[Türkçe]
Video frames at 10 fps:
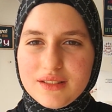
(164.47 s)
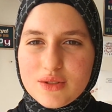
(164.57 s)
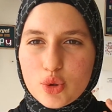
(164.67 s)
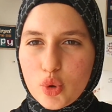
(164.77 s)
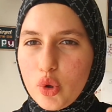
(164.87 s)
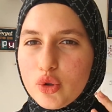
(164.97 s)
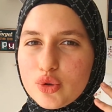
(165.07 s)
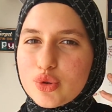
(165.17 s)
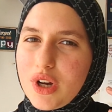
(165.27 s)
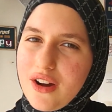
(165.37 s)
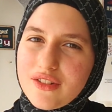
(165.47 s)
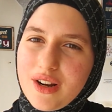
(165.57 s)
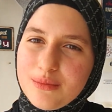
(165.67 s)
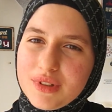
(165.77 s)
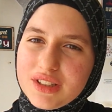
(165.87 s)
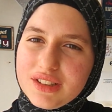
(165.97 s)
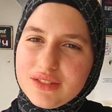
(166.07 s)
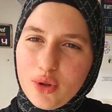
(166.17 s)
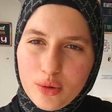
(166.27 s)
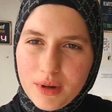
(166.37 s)
soyut kavramları
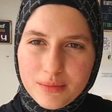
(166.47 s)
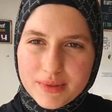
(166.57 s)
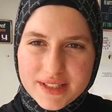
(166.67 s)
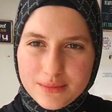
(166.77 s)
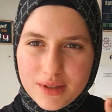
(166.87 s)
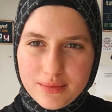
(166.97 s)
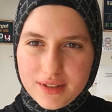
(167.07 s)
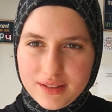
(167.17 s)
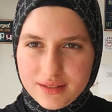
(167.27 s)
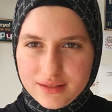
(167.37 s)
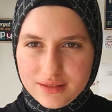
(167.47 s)
normal bizim gibi